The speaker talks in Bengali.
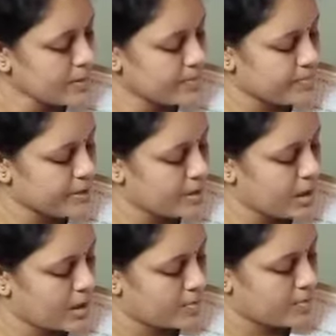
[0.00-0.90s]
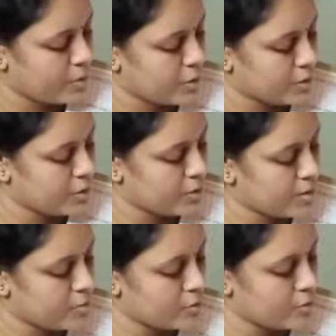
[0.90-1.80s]
বিনা ভয়
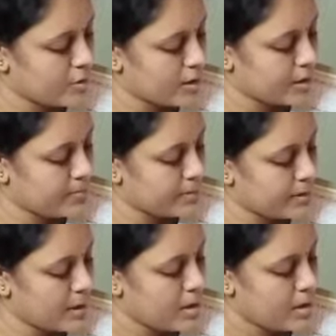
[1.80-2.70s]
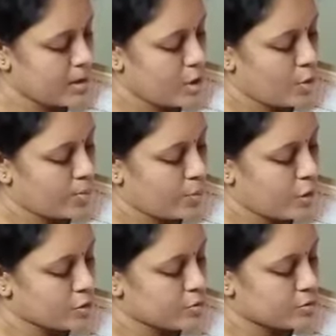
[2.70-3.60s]
দীর্ঘই মূর্ধন্য আকার বিনা ব
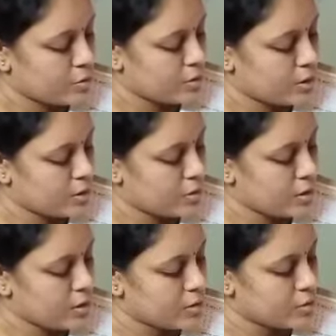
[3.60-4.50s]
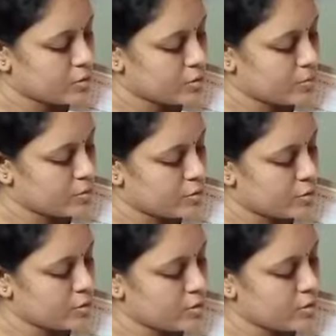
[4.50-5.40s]
যুক্ত দীর্ঘই যুক্ত
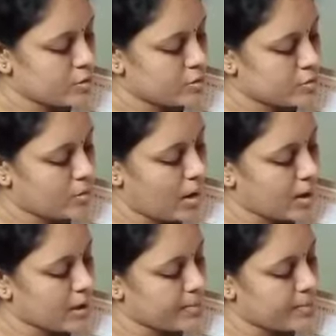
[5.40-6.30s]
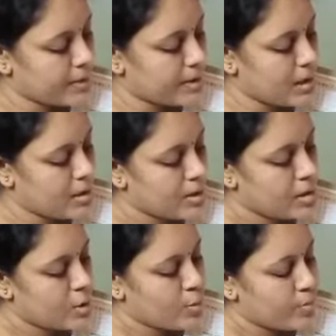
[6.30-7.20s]
মূর্ধন্য যুক্ত আকার বিনা
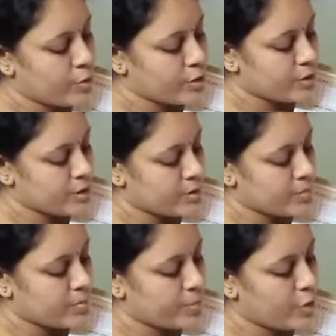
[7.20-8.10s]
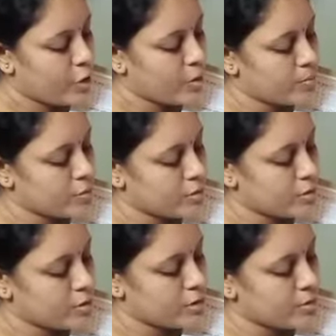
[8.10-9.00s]
ফণি ফ
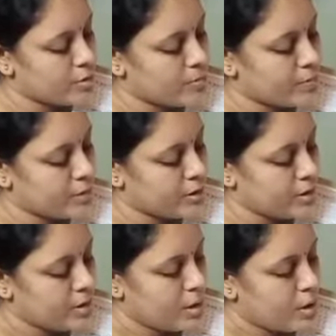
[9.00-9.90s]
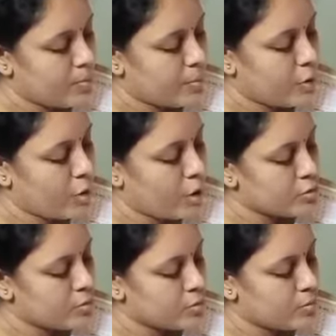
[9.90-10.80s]
মূর্ধন্য দীর্ঘই ফণি ফ
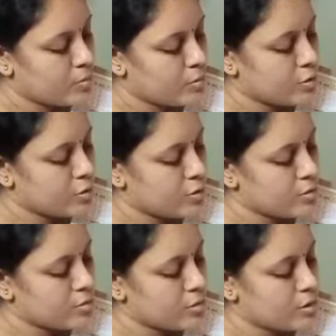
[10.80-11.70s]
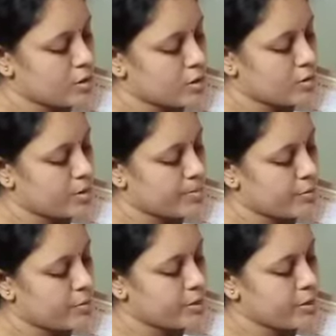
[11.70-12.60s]
যুক্ত মূর্ধন্য যুক্ত দীর্ঘই
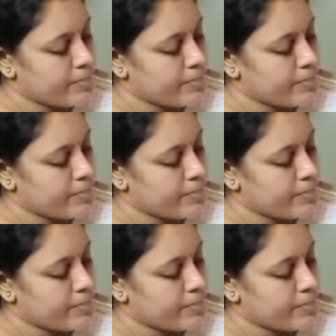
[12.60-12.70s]
ফণি